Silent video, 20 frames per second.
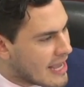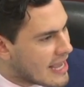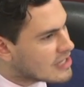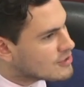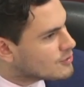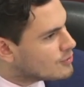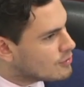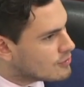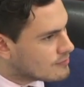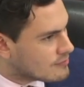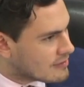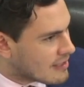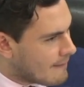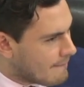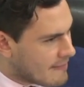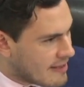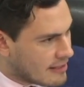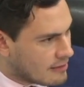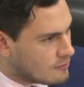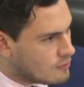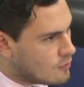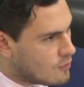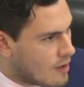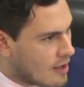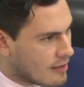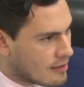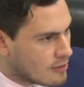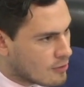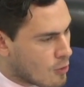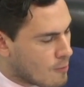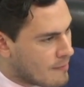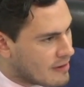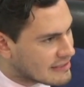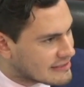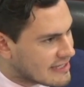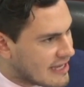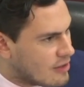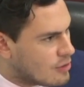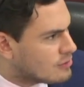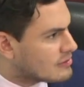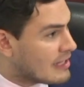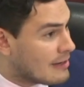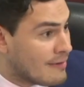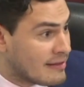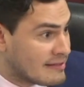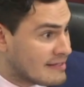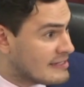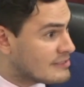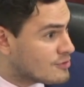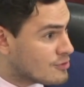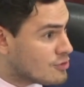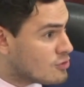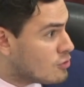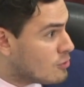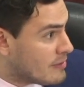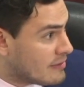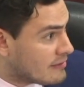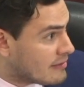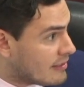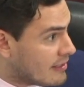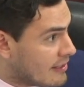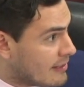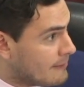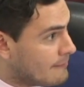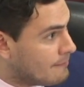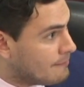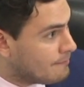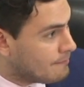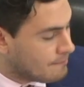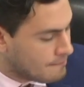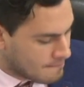Eso también lo han conversado, tal vez se hizo y yo no me enteré.